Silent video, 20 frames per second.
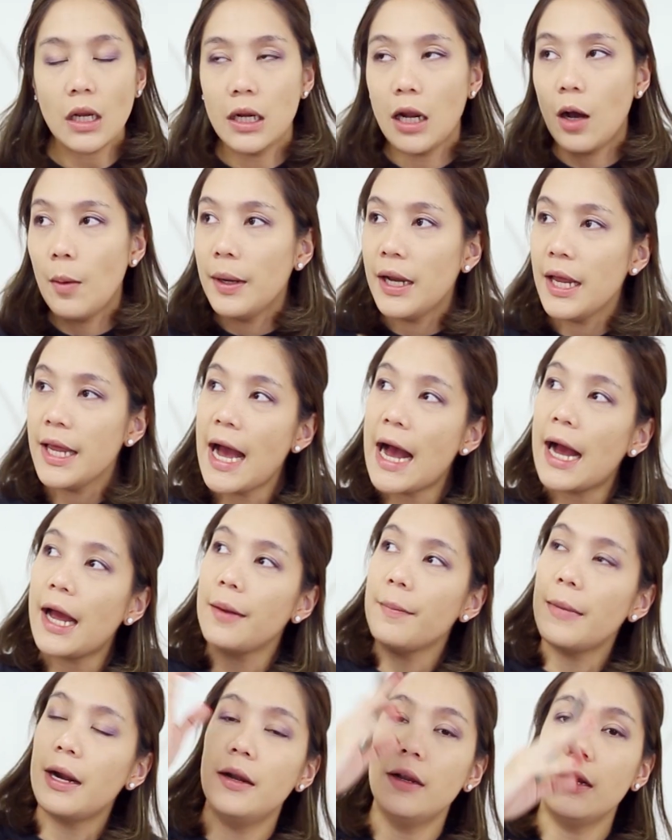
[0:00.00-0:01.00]
เราไม่ได้อยาก
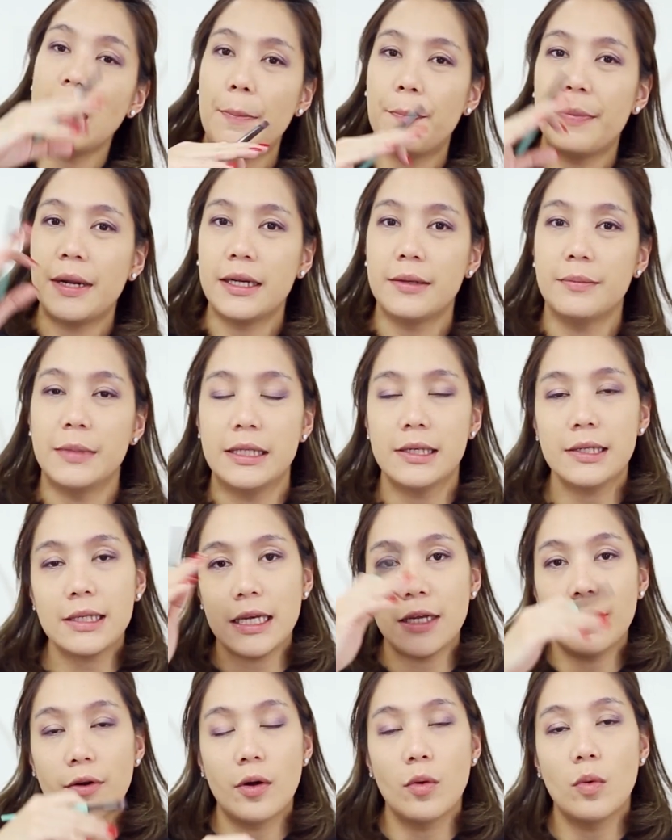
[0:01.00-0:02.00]
ให้มันเหลือเป็นเหมือน
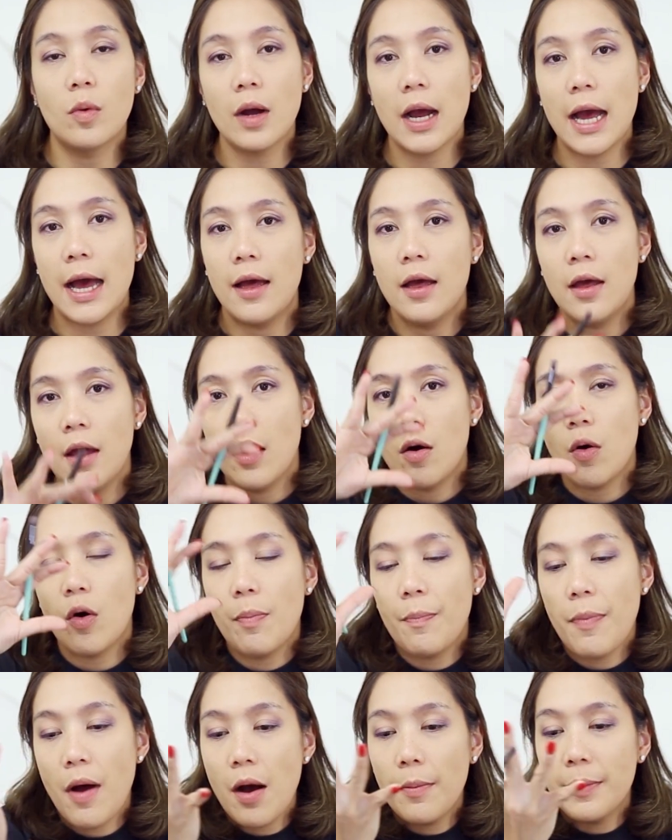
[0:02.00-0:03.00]
สีรุ้งอ่ะโอ
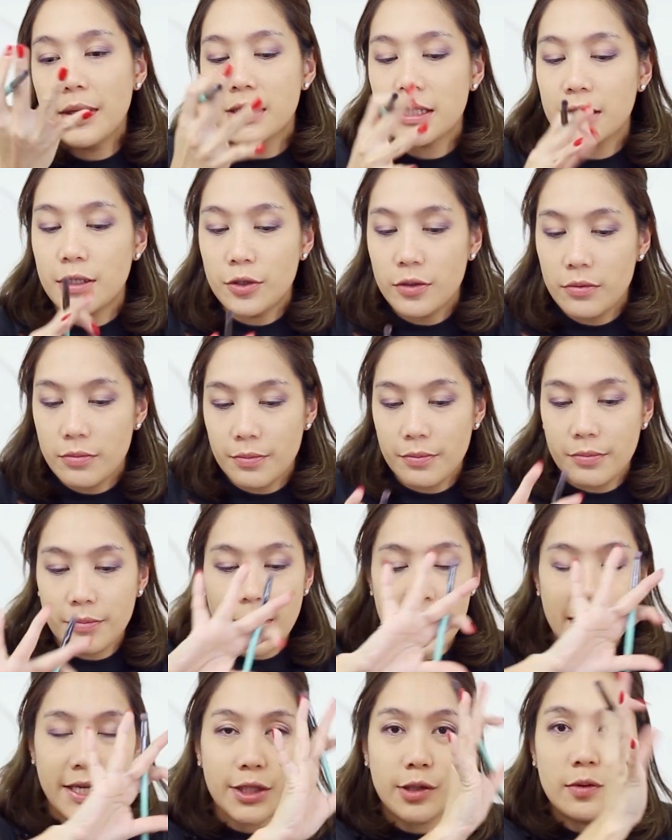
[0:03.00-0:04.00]
ปอมันจะ
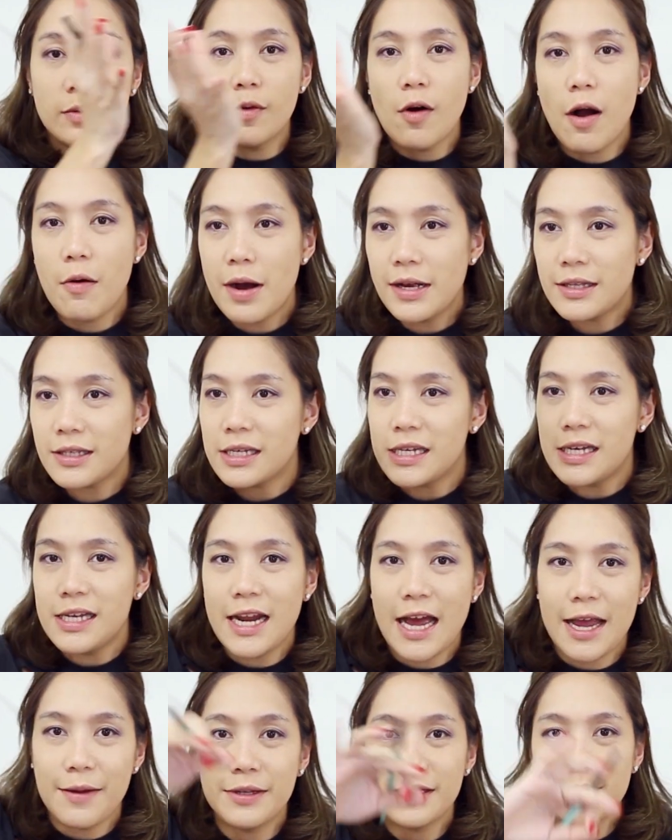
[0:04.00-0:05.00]
ไม่ชัวร์ว่าสี
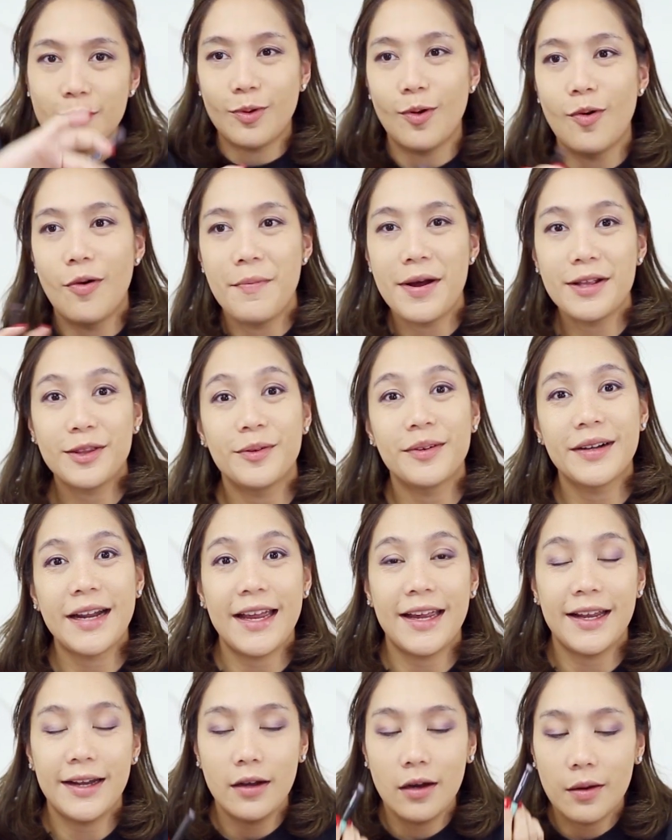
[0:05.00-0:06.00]
ไหนมันจะโผล่มาตรงไหน
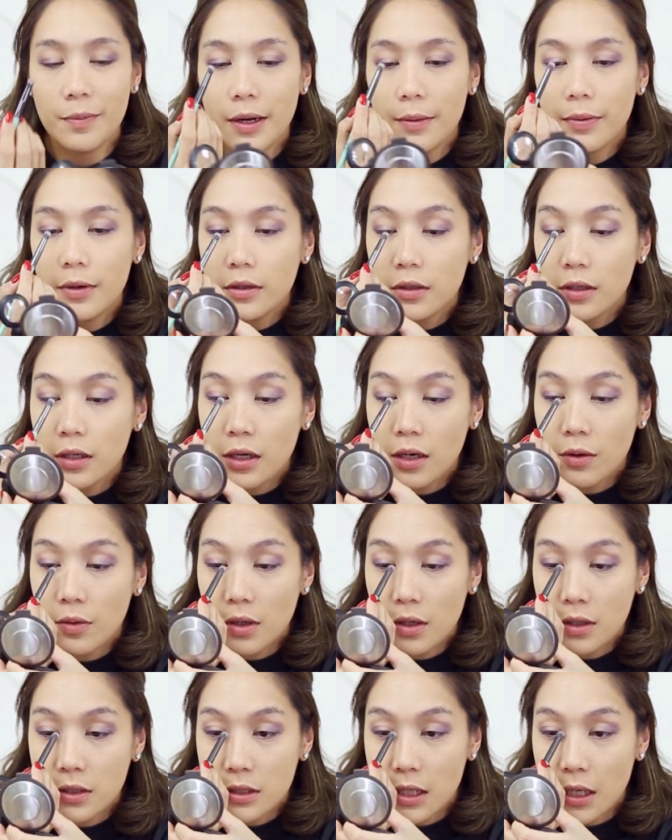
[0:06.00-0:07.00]
เนี่อปะเพราะฉะนั้นเรา
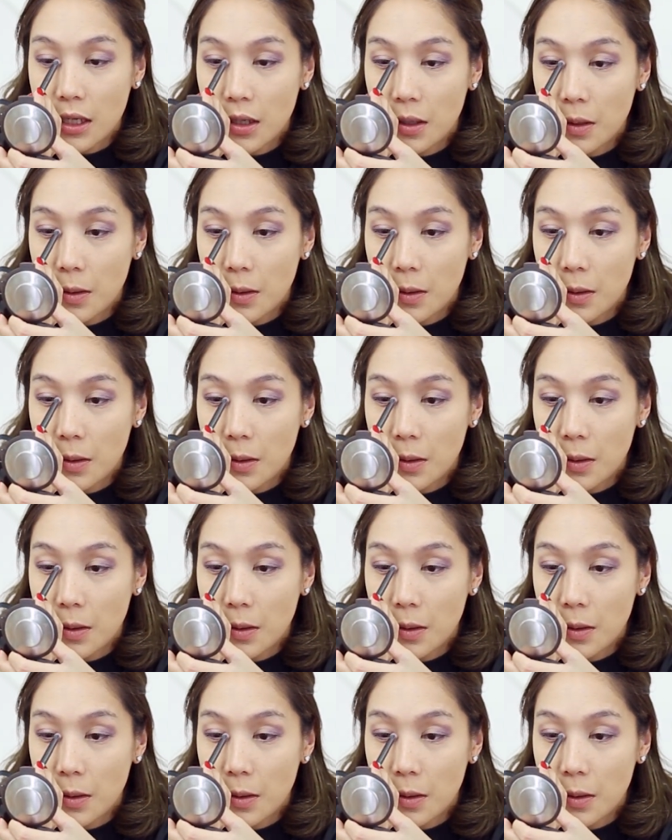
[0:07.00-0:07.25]
ก็เลยจะ